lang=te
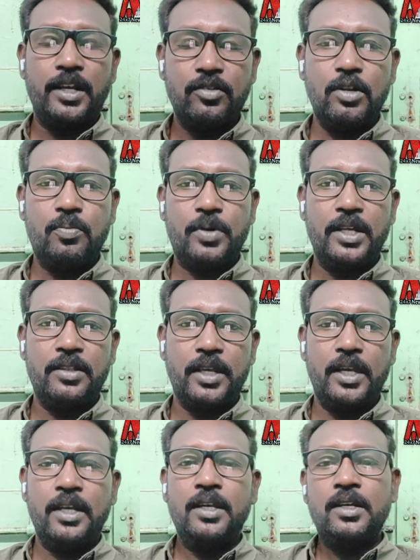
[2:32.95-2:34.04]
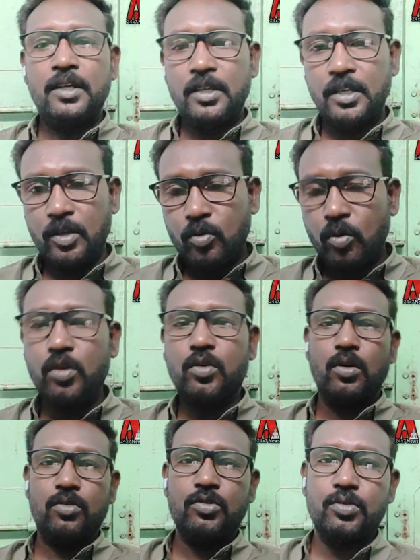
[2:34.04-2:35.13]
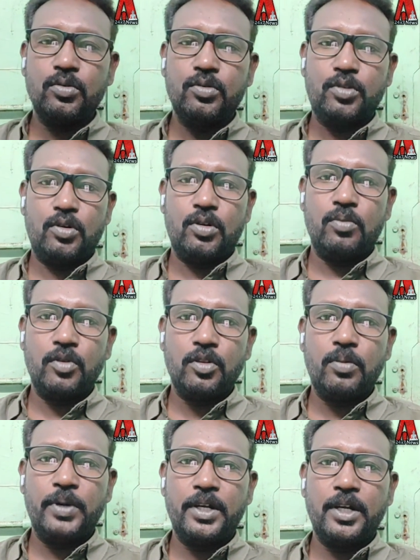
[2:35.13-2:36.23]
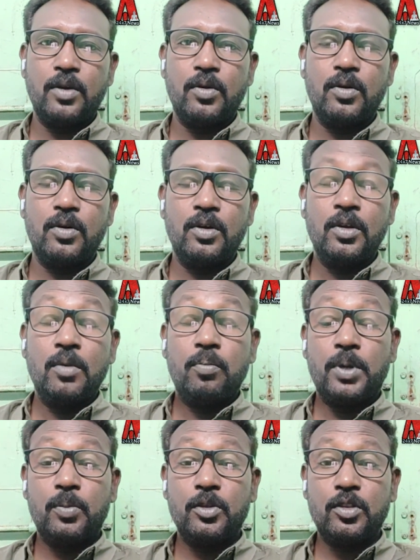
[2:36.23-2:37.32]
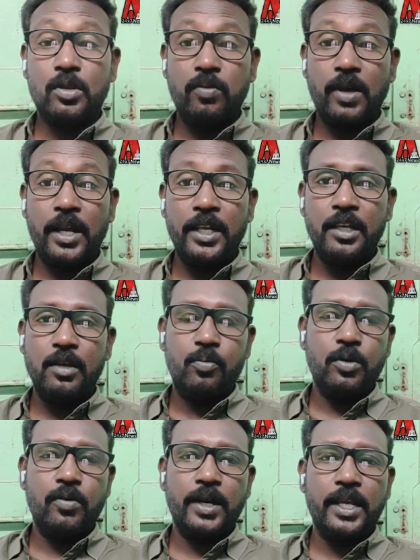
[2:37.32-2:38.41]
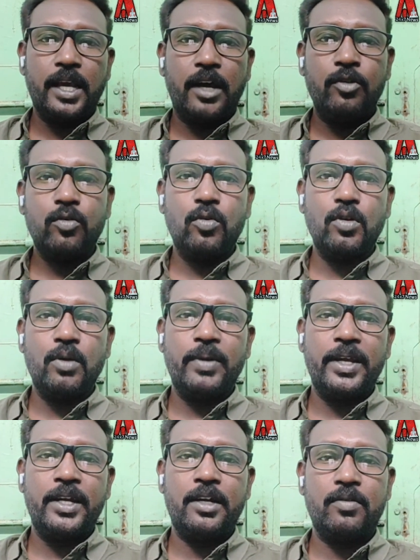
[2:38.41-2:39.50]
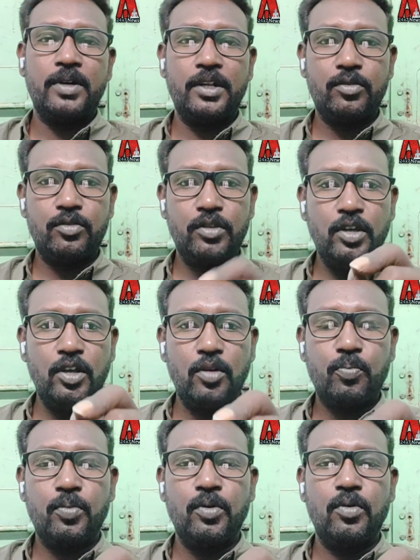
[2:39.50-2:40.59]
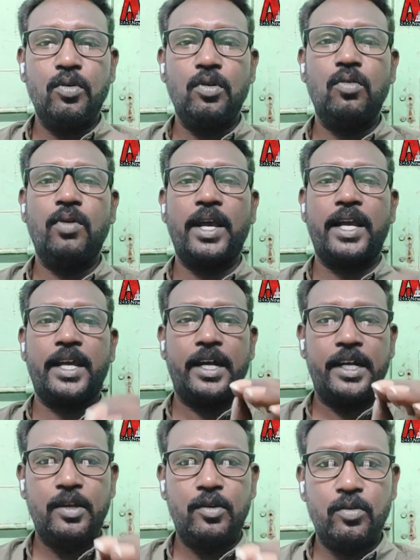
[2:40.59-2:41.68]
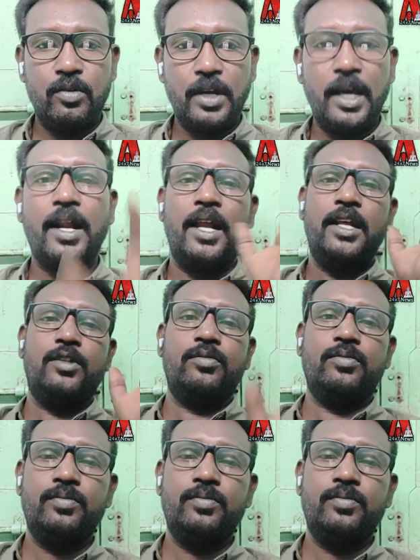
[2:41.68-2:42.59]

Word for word: రైతులు ఎప్పుడైతే ఈ కోర్టుల చుట్టూ తిరగటం మొదలుపెట్టారో ప్రభుత్వానికి ఇప్పటి వరకు అనుకూలమైనటువంటి తీర్పు ఒక్కటి కూడా రాలేదు